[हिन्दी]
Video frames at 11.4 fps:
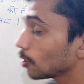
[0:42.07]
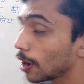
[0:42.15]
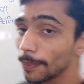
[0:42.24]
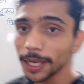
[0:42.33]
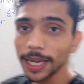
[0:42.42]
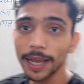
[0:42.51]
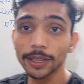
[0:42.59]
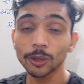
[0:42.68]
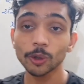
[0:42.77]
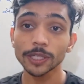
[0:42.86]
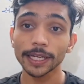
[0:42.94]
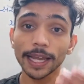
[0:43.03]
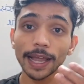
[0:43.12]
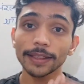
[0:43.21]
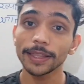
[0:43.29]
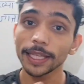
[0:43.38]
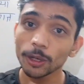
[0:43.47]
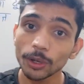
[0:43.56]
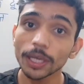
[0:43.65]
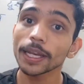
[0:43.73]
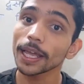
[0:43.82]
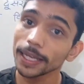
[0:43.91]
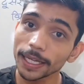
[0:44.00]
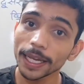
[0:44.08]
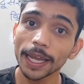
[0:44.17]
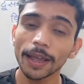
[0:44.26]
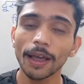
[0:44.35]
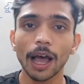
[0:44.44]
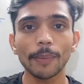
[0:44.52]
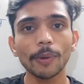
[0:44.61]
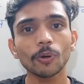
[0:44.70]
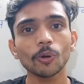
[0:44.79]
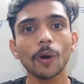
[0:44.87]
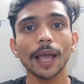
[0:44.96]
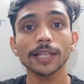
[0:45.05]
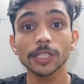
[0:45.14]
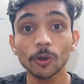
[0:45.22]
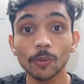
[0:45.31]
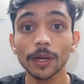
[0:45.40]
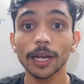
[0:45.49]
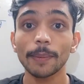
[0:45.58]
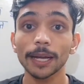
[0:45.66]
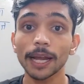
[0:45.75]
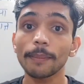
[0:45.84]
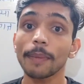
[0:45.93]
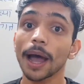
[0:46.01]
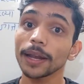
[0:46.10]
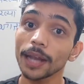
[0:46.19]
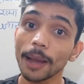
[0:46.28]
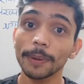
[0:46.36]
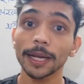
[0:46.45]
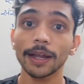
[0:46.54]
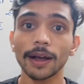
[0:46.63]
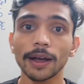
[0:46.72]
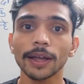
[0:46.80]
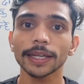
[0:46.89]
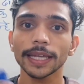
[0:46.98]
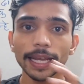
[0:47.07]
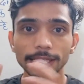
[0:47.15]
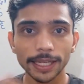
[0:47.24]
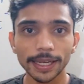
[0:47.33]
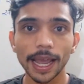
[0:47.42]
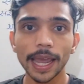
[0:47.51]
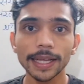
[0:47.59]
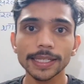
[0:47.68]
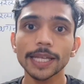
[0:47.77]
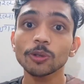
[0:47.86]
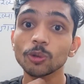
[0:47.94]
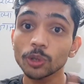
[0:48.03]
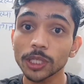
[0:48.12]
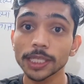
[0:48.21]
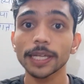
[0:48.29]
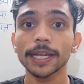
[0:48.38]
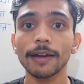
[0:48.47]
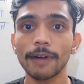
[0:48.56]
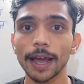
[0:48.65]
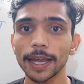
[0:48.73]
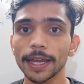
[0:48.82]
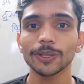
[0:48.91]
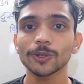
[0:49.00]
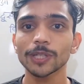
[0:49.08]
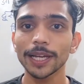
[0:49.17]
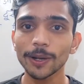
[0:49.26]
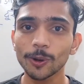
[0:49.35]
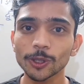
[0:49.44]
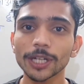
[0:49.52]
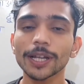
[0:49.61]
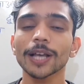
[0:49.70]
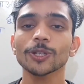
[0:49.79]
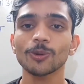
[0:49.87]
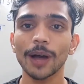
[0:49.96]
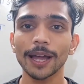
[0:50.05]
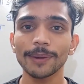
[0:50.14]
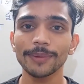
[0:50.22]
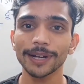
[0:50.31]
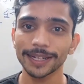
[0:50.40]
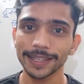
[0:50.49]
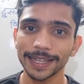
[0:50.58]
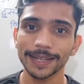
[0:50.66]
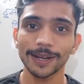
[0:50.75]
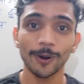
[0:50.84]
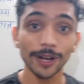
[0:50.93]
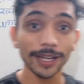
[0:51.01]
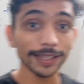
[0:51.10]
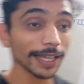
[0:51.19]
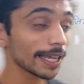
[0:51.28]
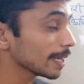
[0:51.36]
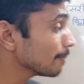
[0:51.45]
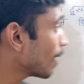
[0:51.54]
तो हमें क्या है दो संख्याएं दी हुई नहीं है हमें उनको एज्यूम करना पड़ेगा मानना पड़ेगा कि एक संख्या एक्स है तो दूसरी संख्या वाई है तो चलिए क्वेश्चन का शुभारंभ करते हैं और लिखते हैं कि